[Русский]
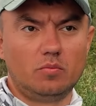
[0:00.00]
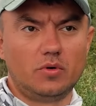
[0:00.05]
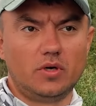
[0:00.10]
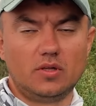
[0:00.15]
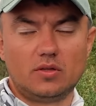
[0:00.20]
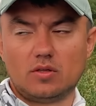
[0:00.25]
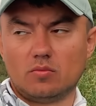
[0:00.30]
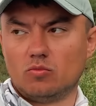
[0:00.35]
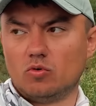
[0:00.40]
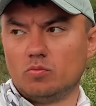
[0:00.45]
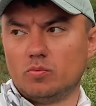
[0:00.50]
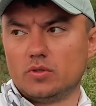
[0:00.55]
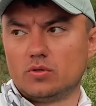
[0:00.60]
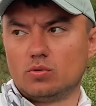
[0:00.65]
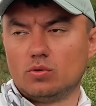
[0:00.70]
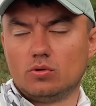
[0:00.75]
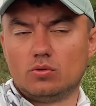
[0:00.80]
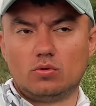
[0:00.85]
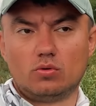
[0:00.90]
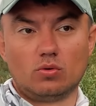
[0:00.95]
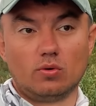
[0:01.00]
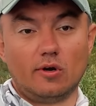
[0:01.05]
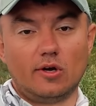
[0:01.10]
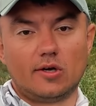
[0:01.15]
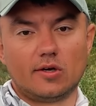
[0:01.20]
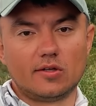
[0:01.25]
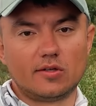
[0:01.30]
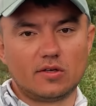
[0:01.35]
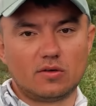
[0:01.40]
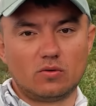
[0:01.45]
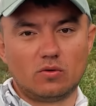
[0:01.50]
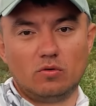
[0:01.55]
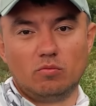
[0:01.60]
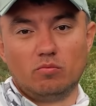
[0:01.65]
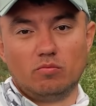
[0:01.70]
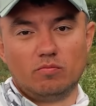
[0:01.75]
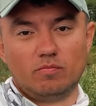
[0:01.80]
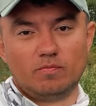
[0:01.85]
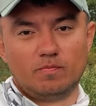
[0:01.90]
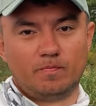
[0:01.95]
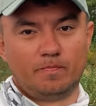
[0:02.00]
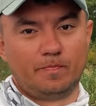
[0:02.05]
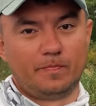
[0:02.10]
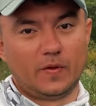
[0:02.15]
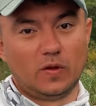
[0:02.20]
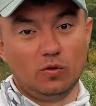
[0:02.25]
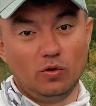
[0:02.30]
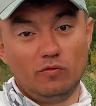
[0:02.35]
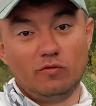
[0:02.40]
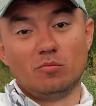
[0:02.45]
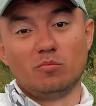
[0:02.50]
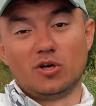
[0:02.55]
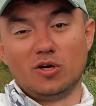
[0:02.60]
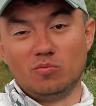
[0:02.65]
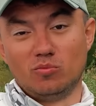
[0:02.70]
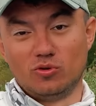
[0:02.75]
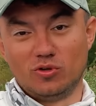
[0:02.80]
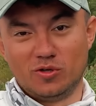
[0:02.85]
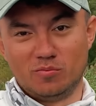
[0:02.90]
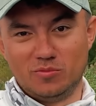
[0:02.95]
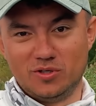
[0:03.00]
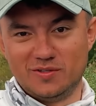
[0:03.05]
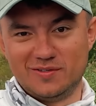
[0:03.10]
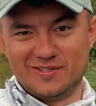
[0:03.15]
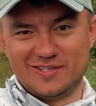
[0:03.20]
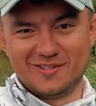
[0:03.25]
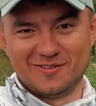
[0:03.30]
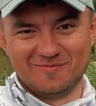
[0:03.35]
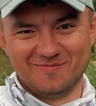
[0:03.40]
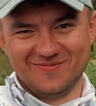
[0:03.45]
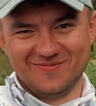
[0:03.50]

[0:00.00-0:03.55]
поэтому подход только такой. Ловим рыбу на бензин.